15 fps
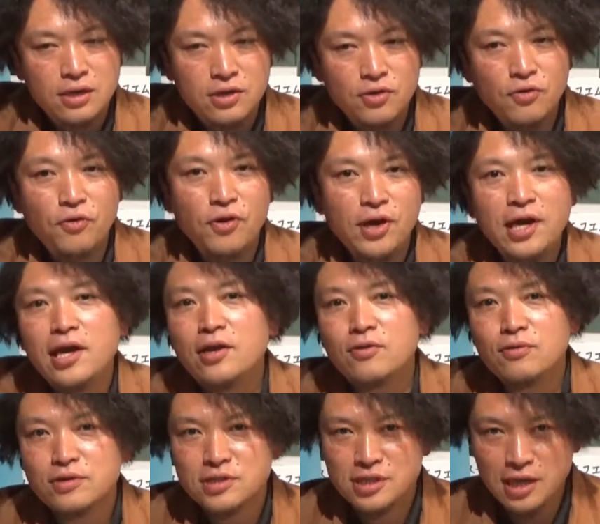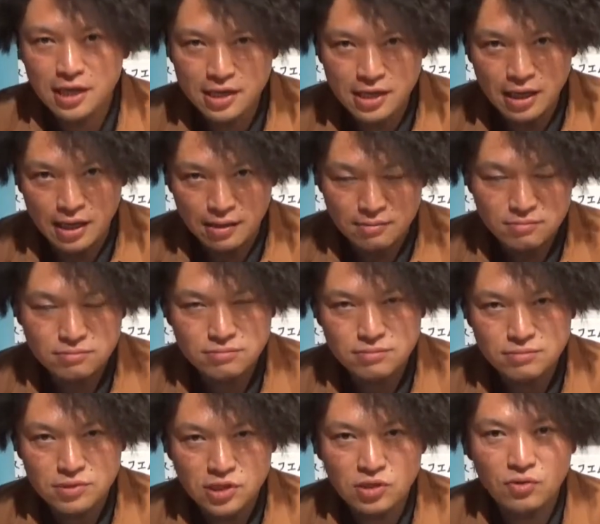傭兵として来た
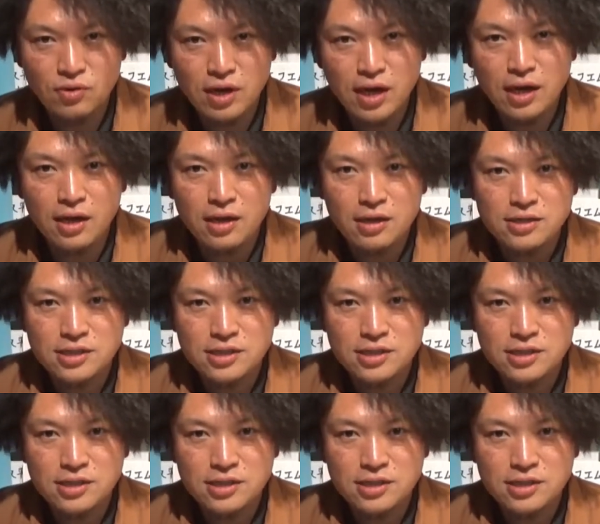人が